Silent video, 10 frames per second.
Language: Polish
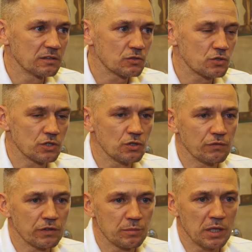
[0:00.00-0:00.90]

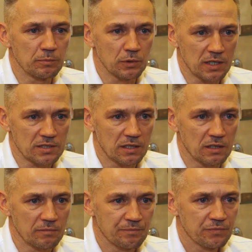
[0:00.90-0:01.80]
trzydniowych w Białej
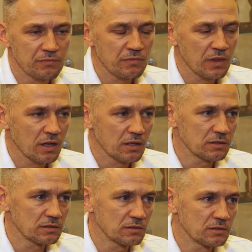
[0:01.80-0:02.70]
Podlaskiej,
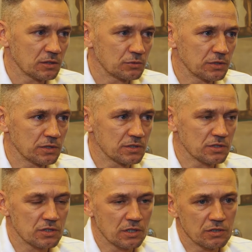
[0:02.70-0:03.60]
na których
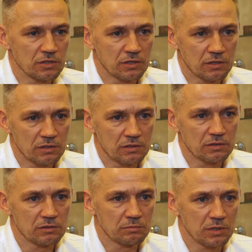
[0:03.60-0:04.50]
zjeżdżali się
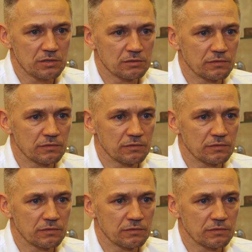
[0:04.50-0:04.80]
bardzo